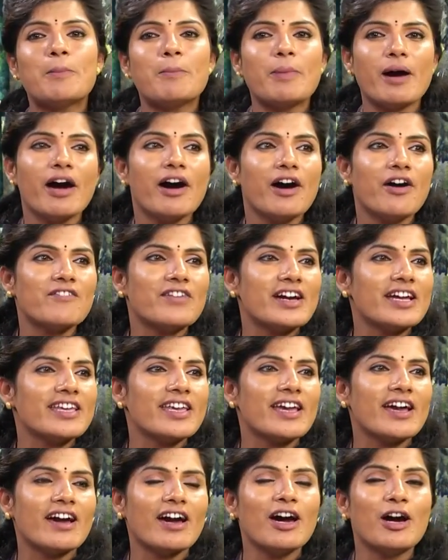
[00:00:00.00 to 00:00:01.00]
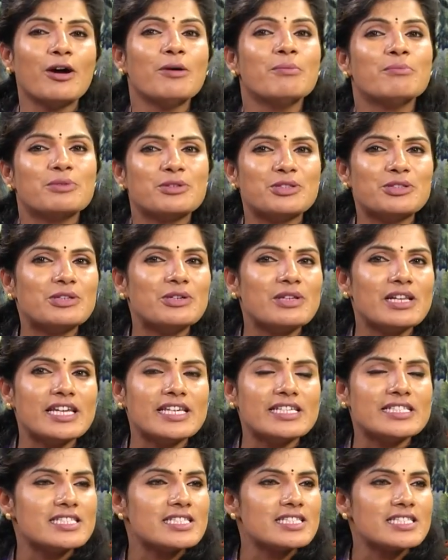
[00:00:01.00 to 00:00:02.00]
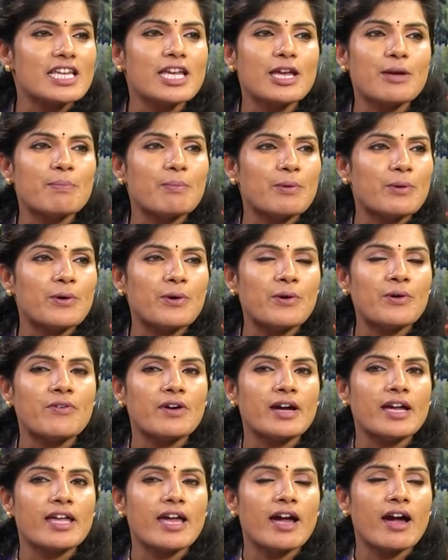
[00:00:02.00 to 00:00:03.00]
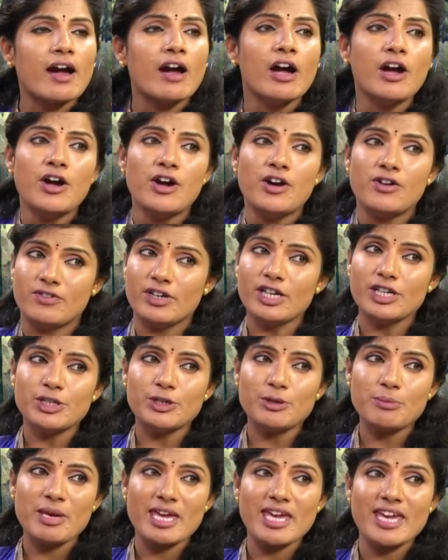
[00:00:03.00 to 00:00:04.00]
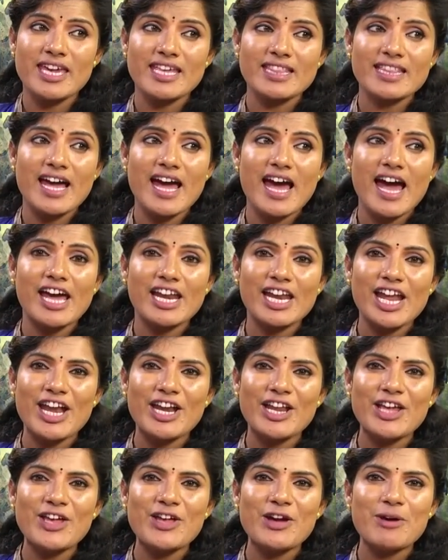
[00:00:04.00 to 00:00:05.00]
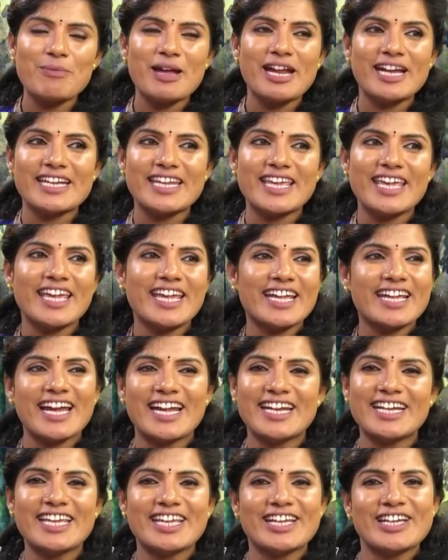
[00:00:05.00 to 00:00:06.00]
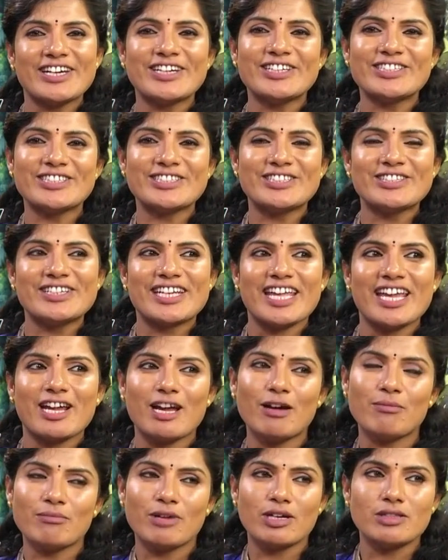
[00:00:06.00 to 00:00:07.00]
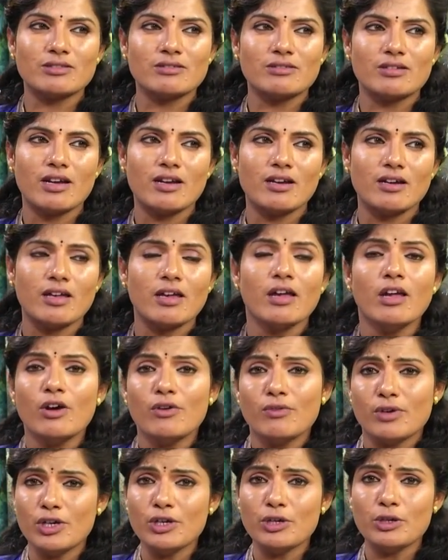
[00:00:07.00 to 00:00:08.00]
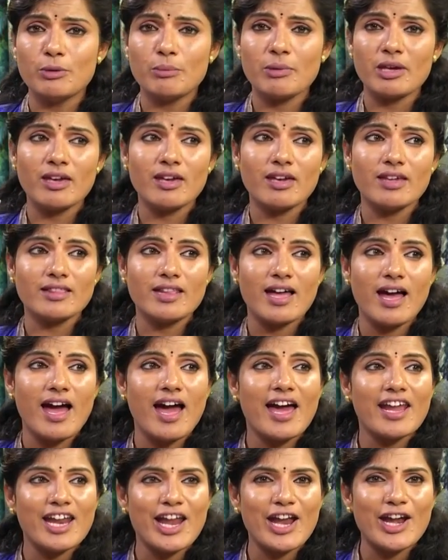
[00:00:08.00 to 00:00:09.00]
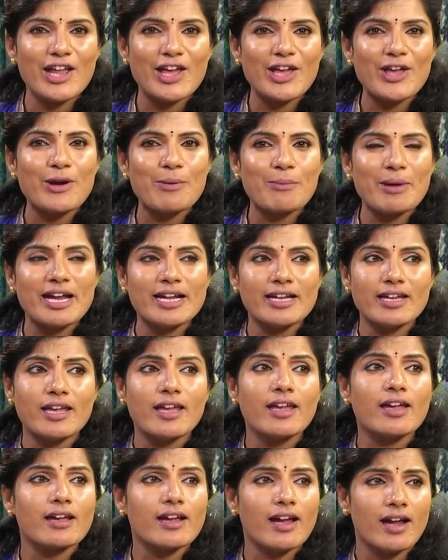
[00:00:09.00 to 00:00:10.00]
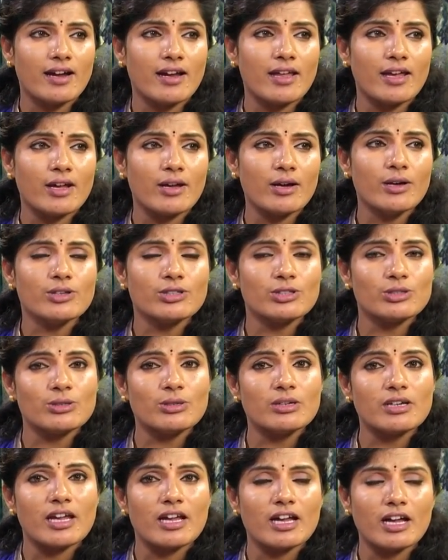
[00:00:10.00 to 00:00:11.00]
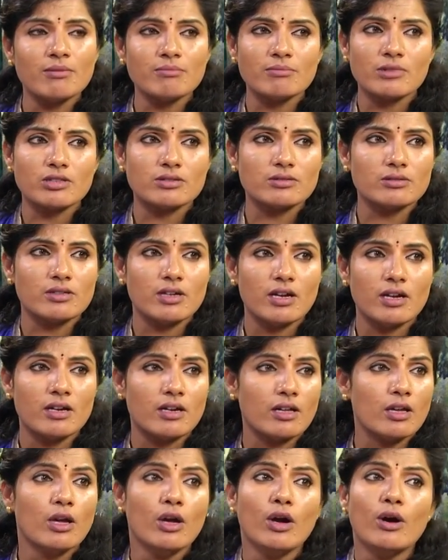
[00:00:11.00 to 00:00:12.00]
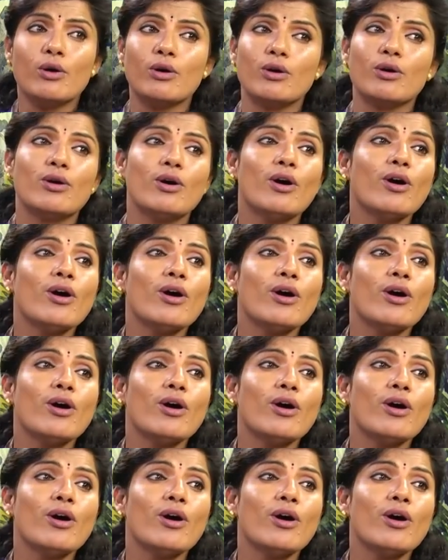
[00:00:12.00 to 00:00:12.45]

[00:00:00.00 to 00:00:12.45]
బావయ్య ముదులిచ్చి పోవయా ఒడ్డు మీద రేడియో పెట్టి గడ్డిగా వస్తుంటే గమ్మతు రెడ్డి ఒడ్డు మీద రేడియో పెట్టి గడ్డిగా వస్తుంటే గమ్మతు రెడ్డి ఓ